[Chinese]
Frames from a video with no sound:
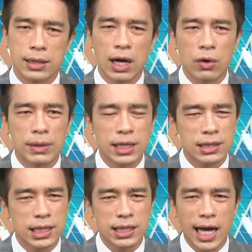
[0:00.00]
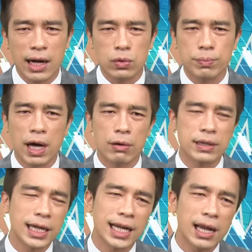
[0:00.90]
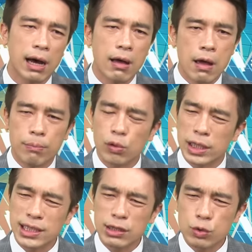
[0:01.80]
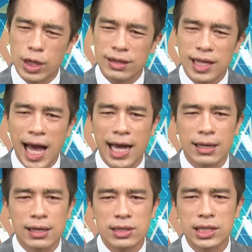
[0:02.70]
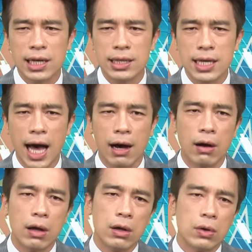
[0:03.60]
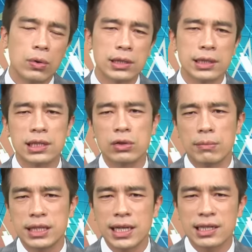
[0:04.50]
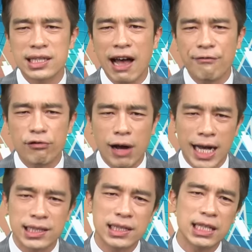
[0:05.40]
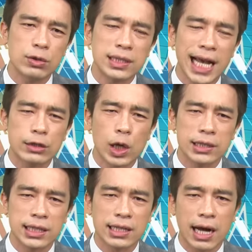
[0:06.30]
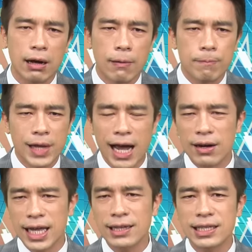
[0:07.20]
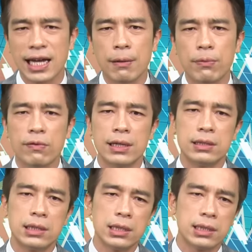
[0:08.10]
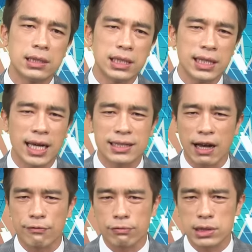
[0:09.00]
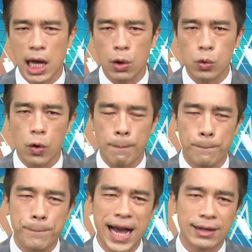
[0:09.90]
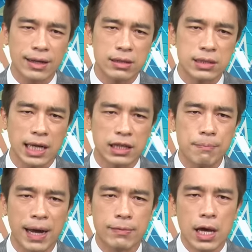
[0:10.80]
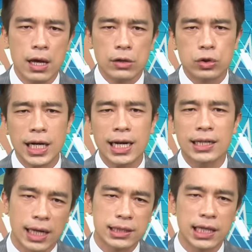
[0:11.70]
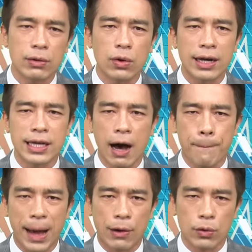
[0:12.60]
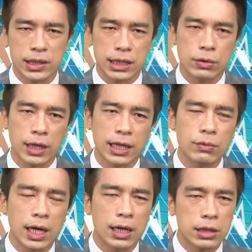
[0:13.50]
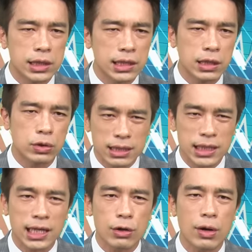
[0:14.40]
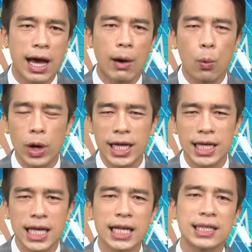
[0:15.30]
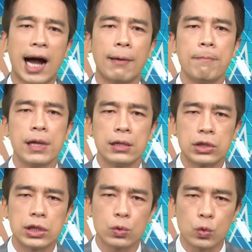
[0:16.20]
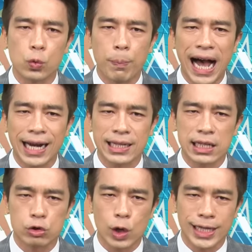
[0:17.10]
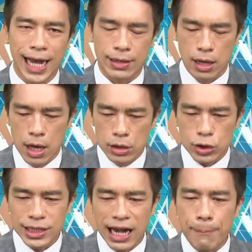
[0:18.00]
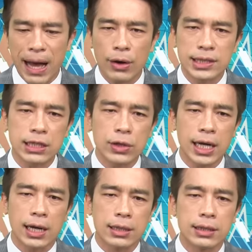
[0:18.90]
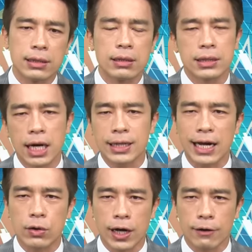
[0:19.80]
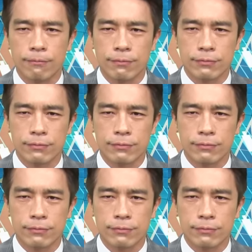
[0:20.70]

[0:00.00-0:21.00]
那我们的其他股票，我们可以看到，不管是元泰、正要，或者是我们今天的三富，还是继续再创新高，还有连涨的部分，其实今天也涨幅超过半根涨停板。所以呢。千万要把握机会，因为这是这个月啊唯一一档就是五八零的专案，所以想要把握机会的要赶快哦！